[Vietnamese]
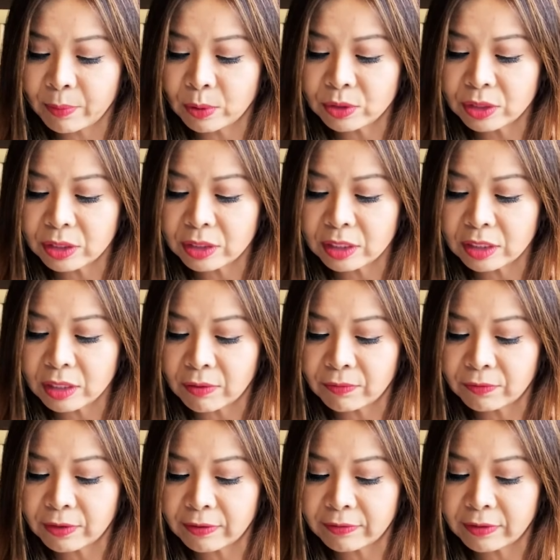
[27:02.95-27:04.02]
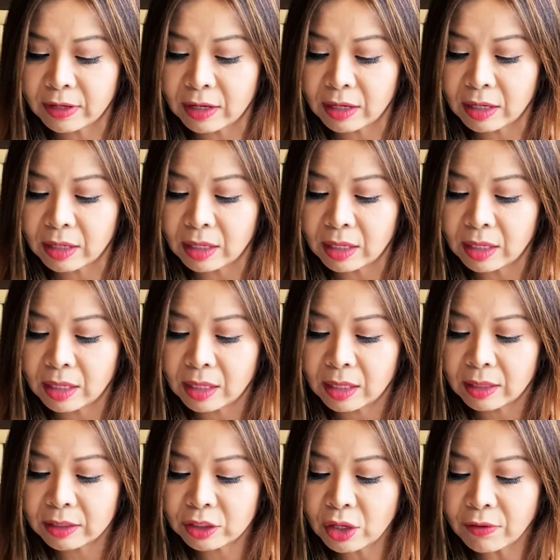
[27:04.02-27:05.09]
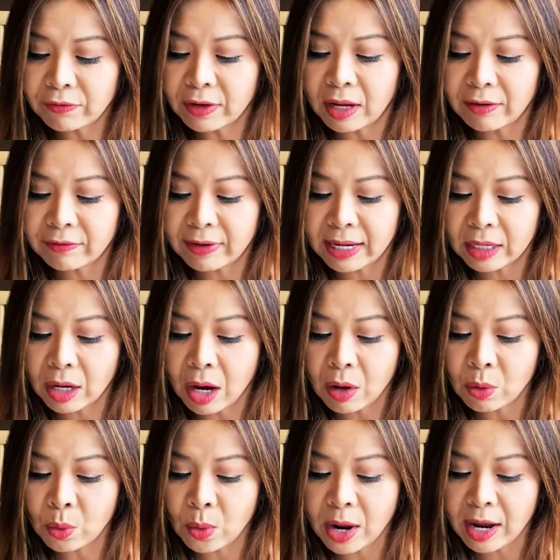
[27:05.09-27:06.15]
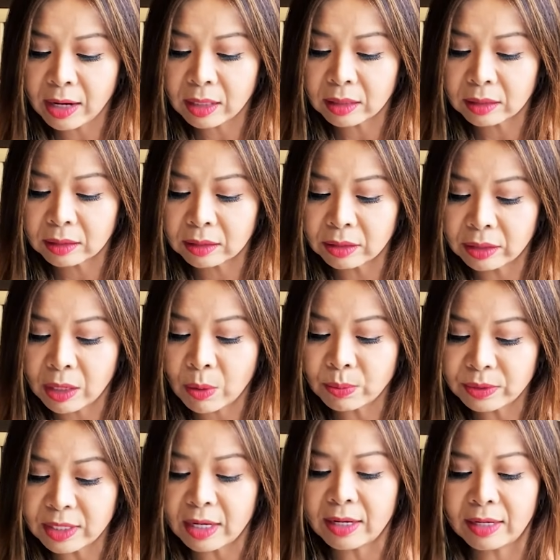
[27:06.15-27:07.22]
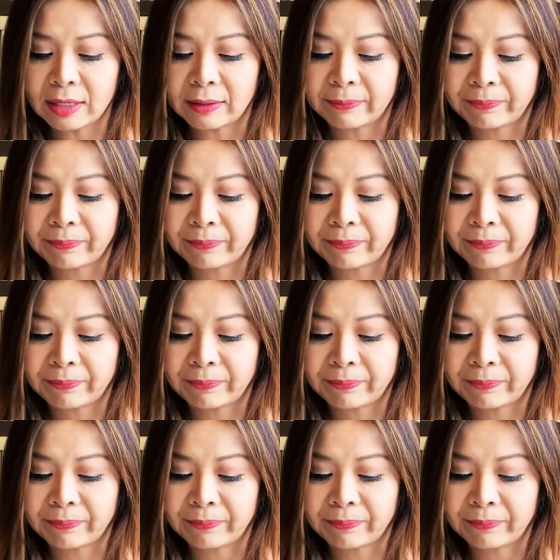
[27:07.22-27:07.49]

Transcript: hồ sơ cho chồng và vợ, cho vợ và con qua được không chị?